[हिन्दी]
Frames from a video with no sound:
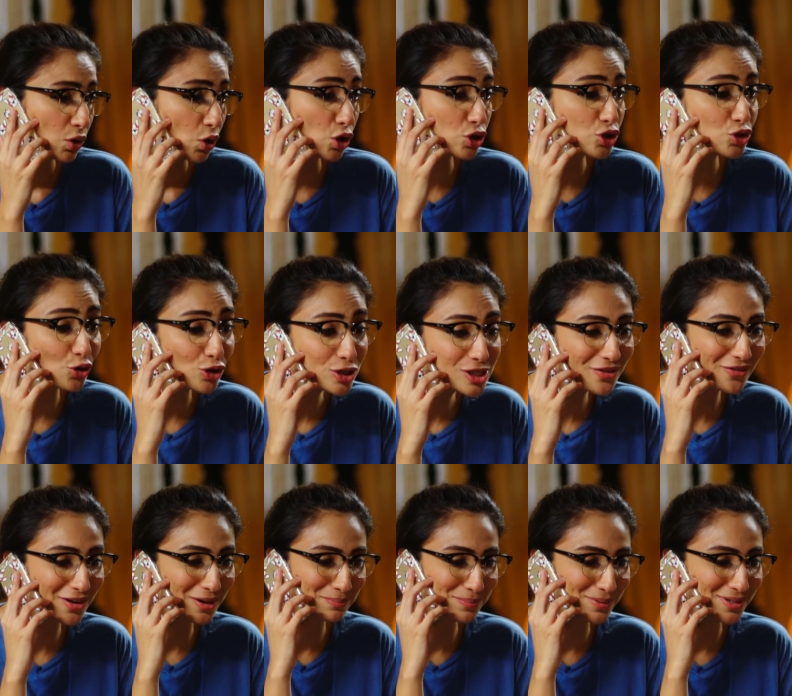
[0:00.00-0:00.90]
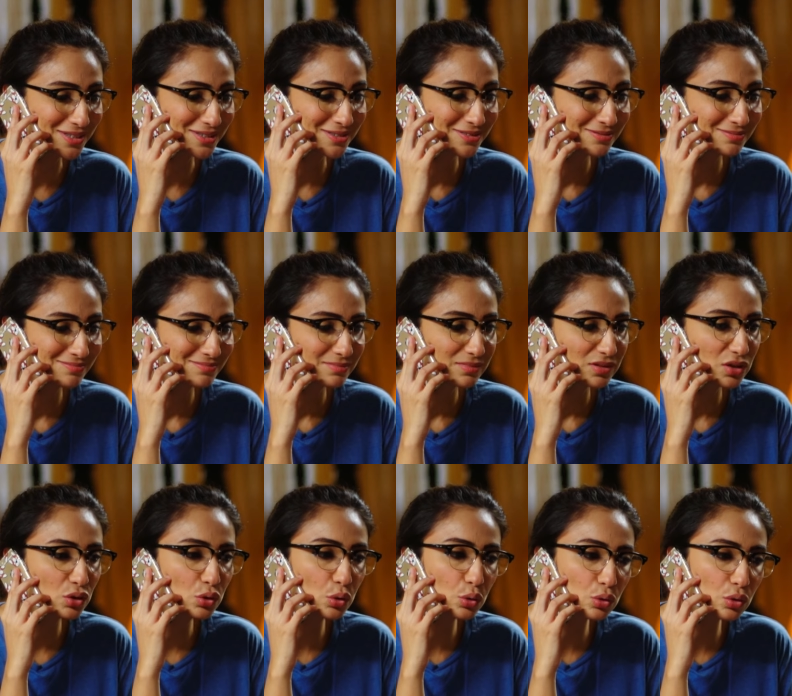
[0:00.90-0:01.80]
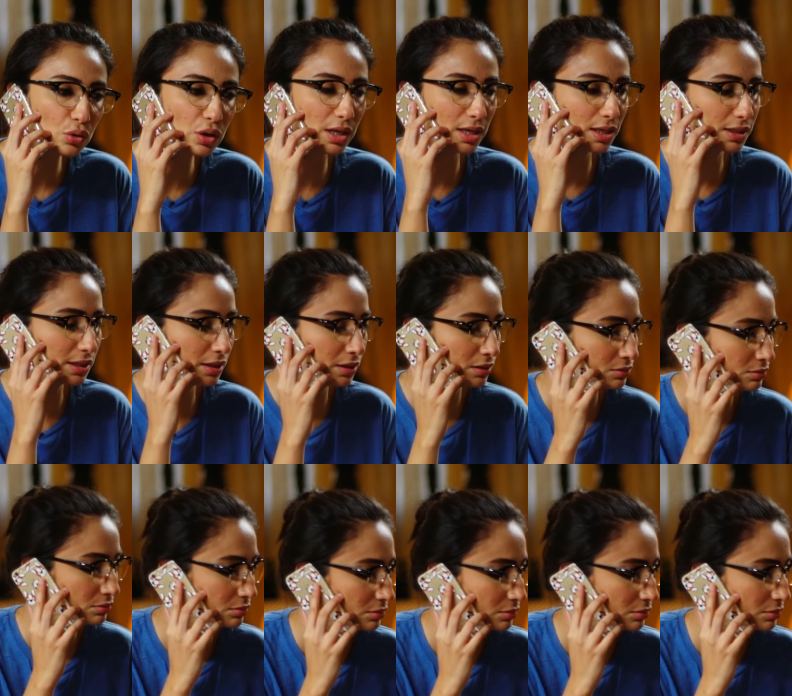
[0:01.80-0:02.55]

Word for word: और चॉइस ऑफ कंपनी दोनों गलत है